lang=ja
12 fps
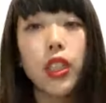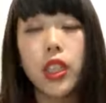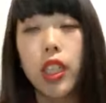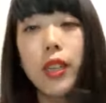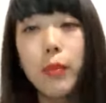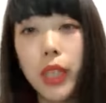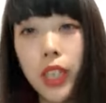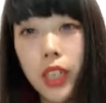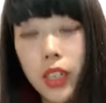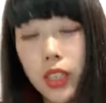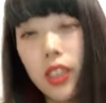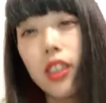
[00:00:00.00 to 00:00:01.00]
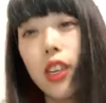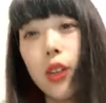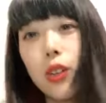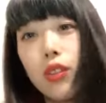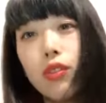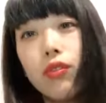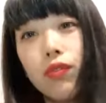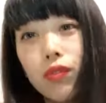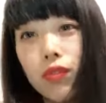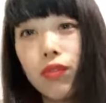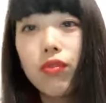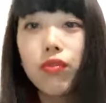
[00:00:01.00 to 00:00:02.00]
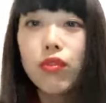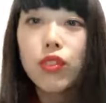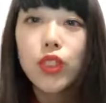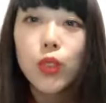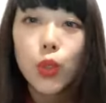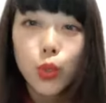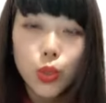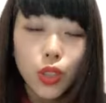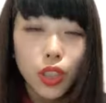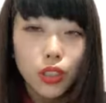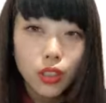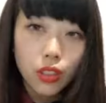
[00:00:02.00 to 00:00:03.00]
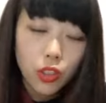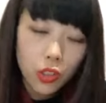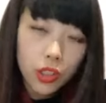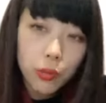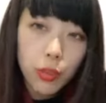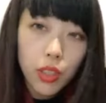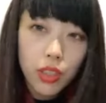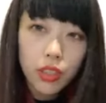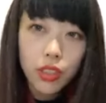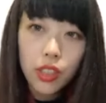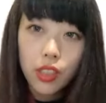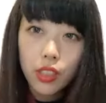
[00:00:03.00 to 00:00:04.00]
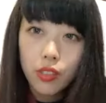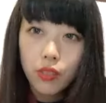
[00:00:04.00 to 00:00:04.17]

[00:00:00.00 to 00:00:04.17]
8000円負けられてたよお得だったんだよ1万8000円